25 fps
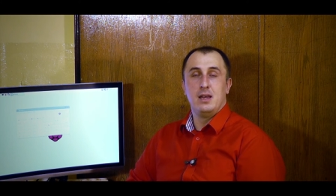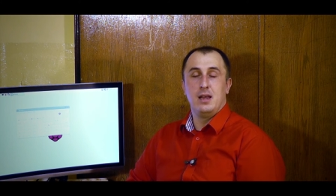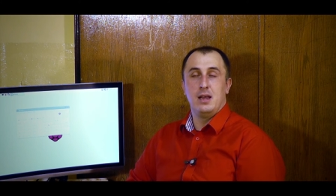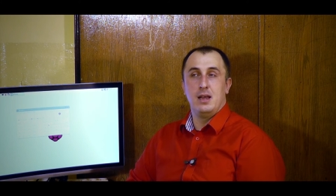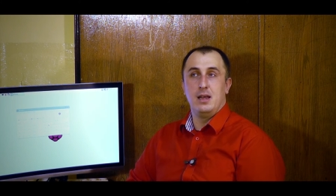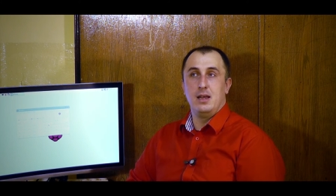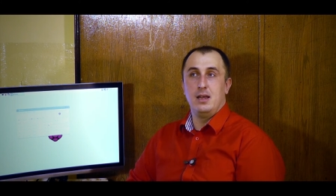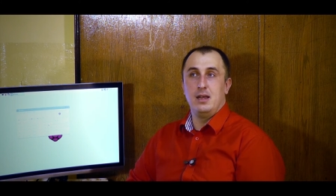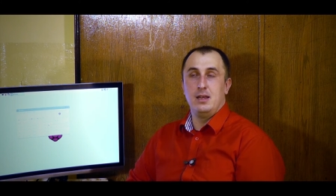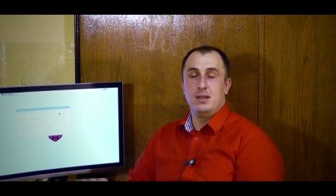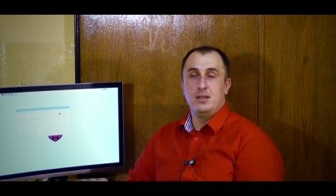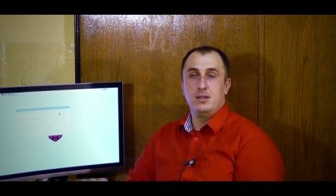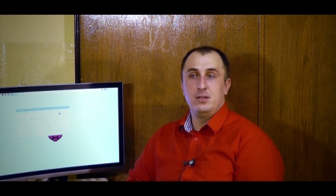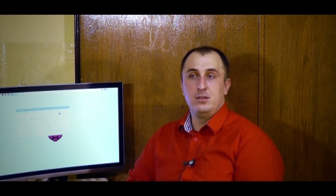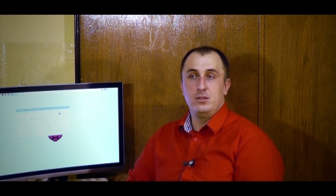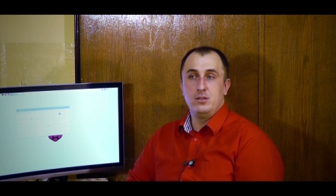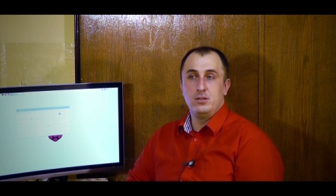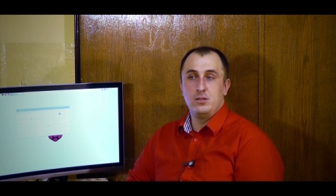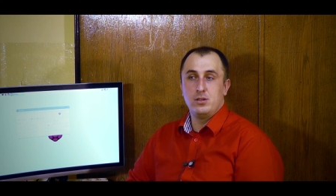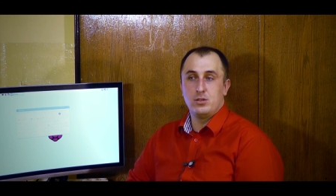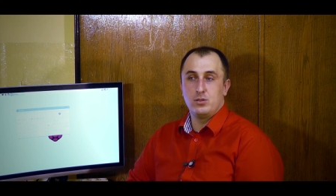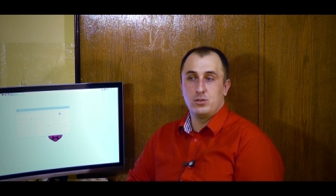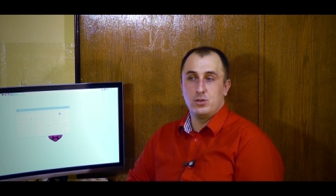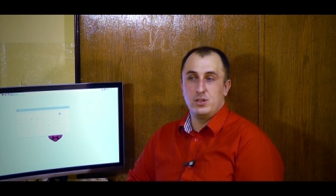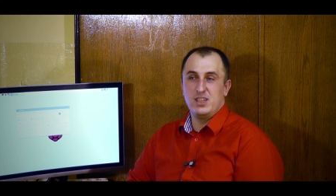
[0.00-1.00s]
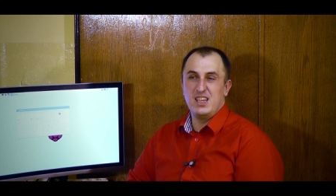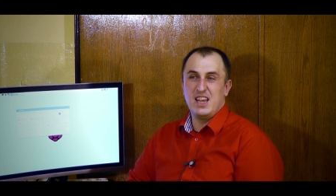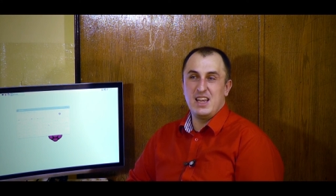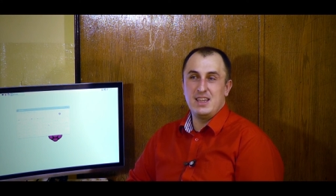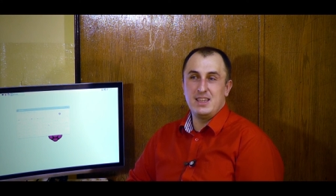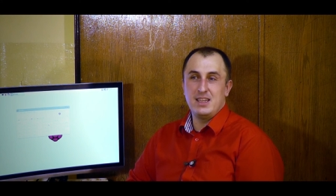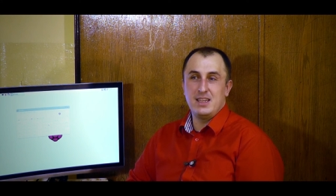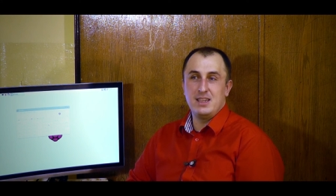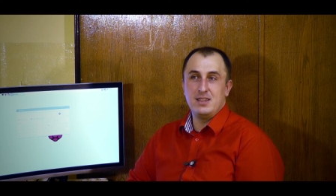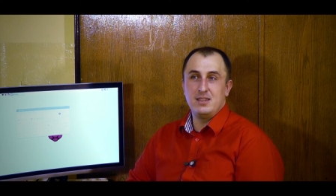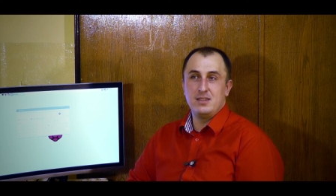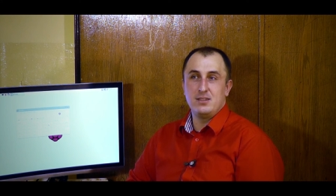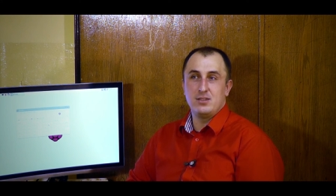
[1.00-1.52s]
e, no to
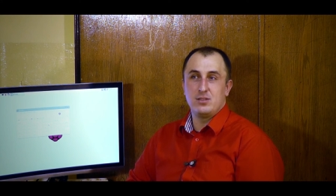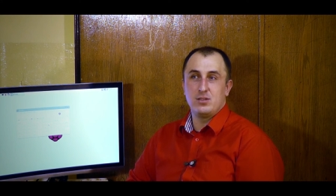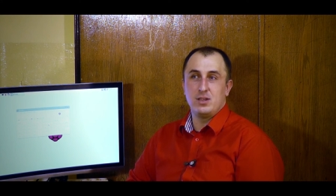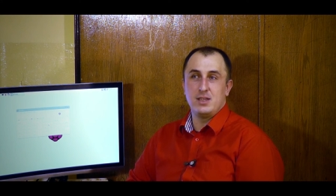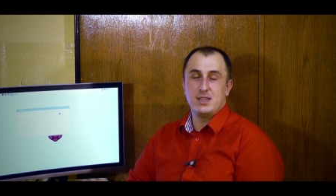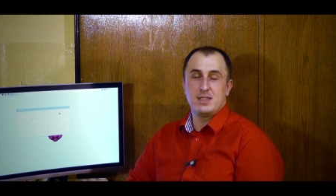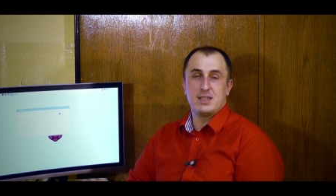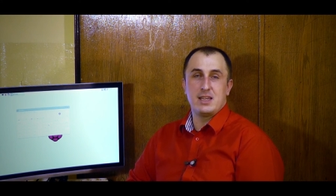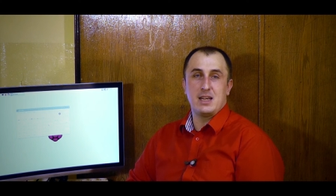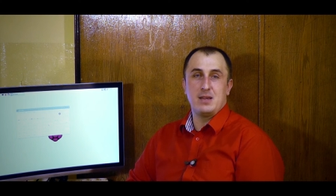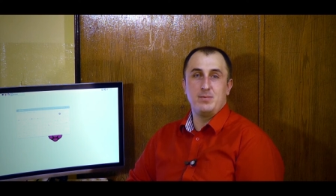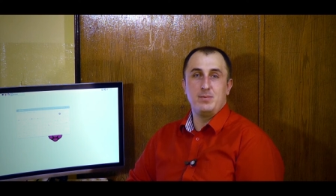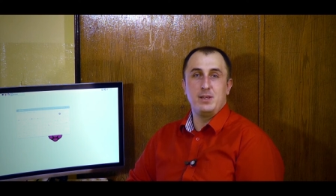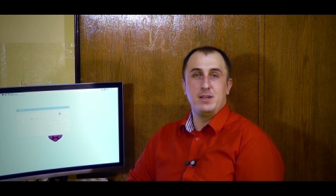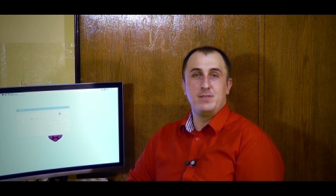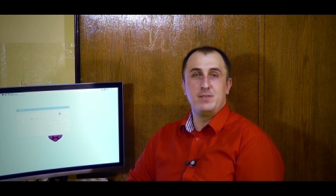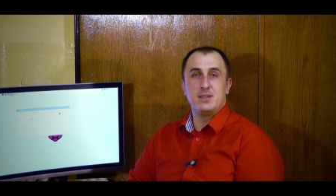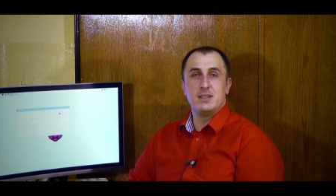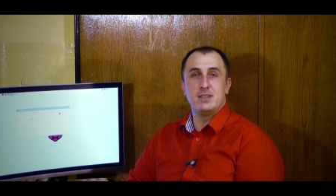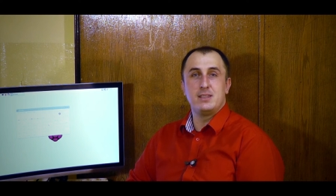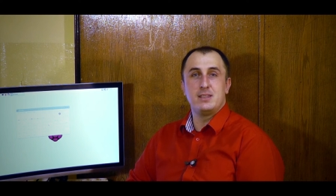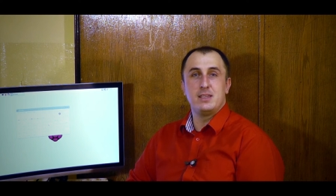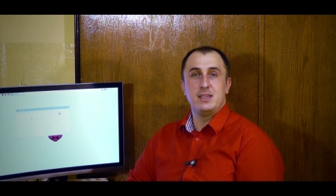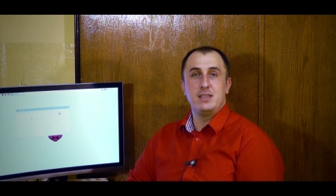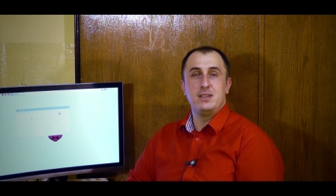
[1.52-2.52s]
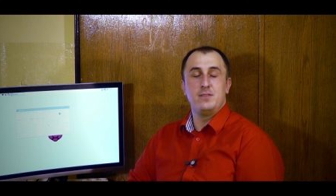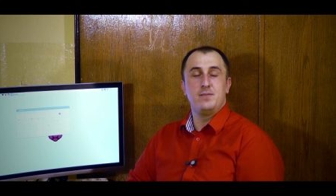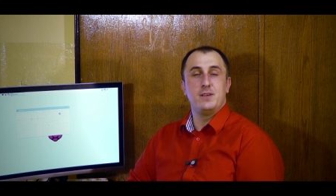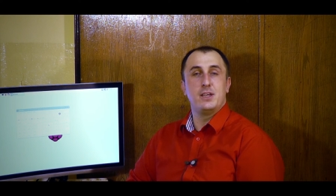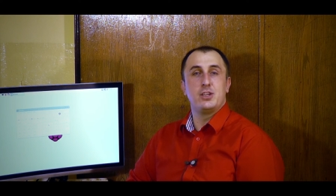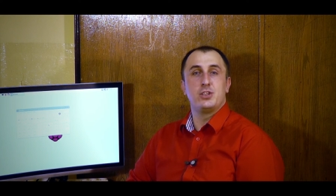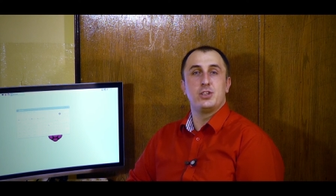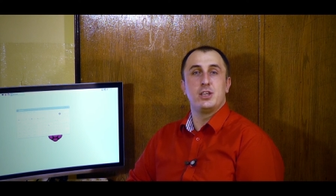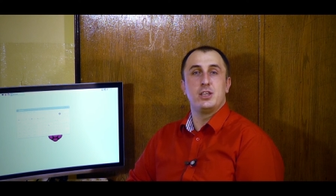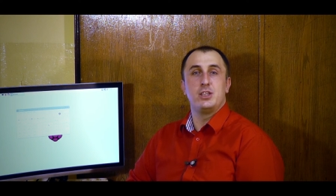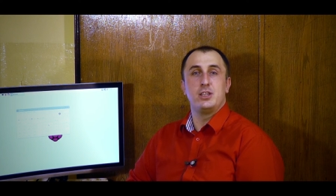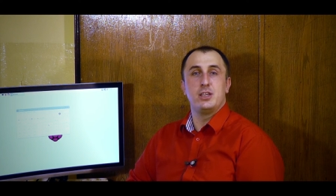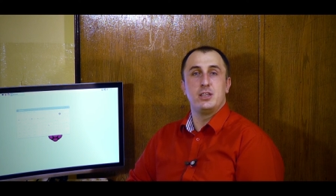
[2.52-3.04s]
jeden to jest tak mniej więcej 2
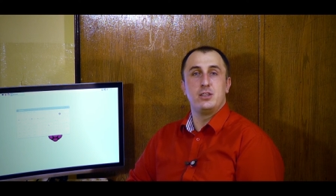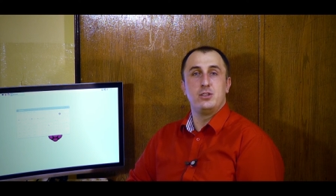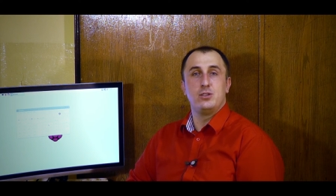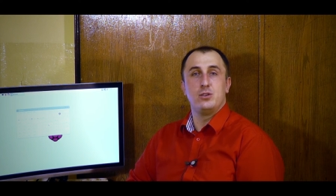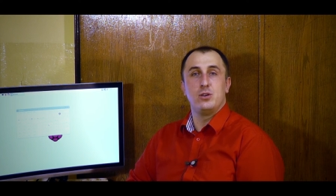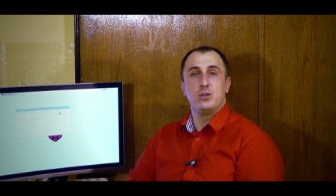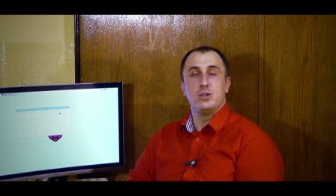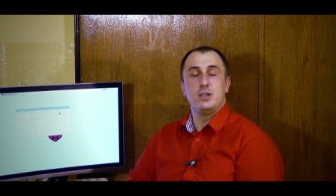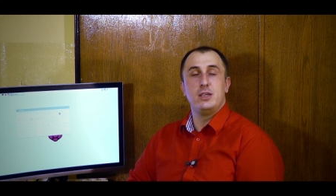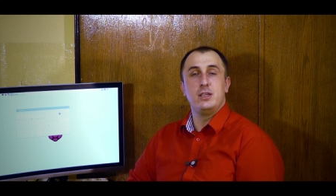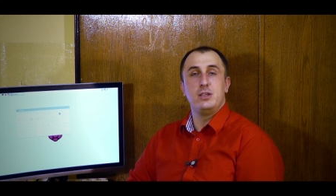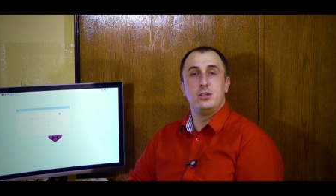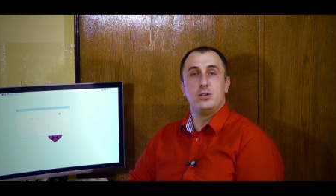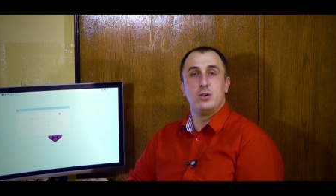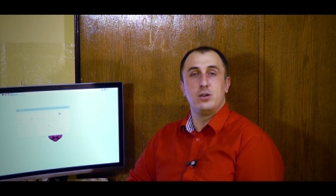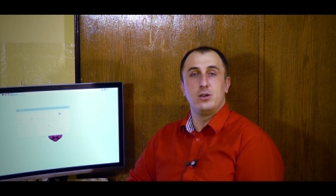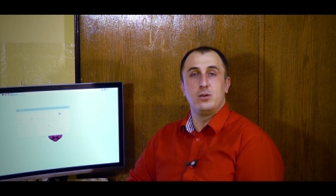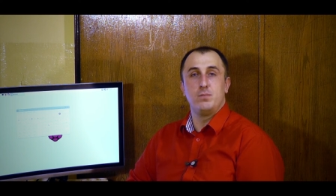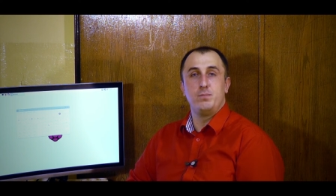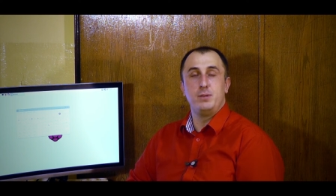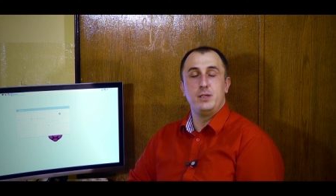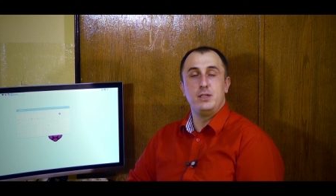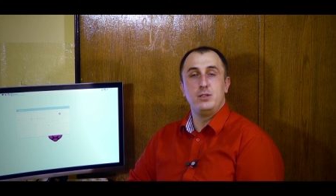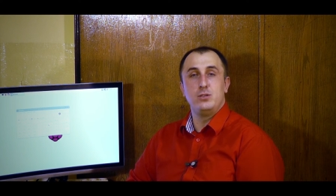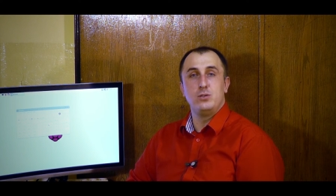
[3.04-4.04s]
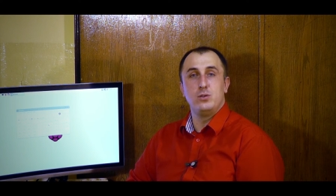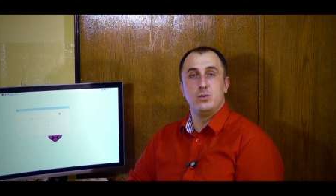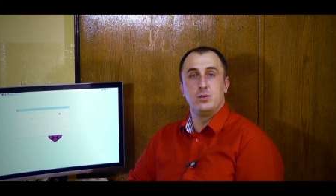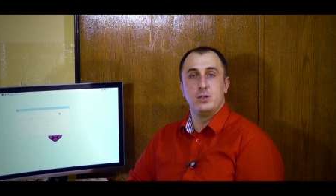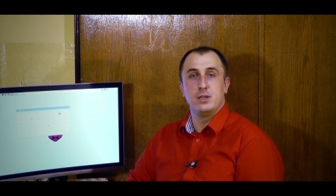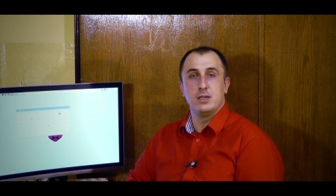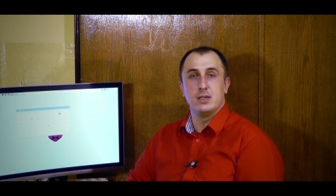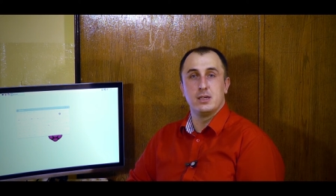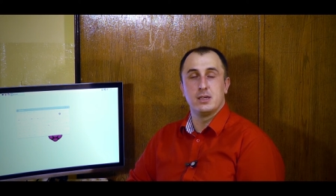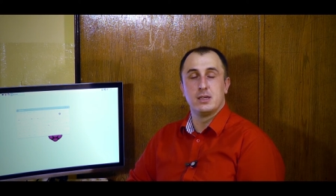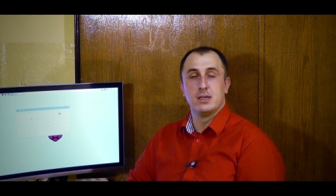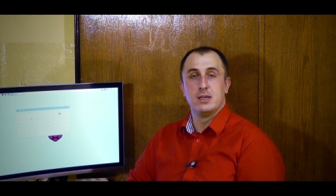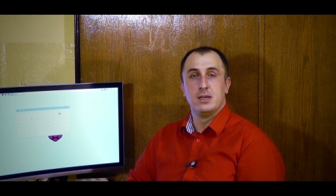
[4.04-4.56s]
trzecie drogi do pi
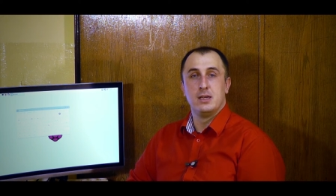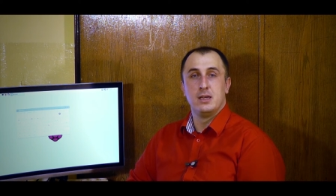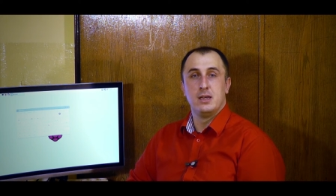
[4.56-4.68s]
drugich.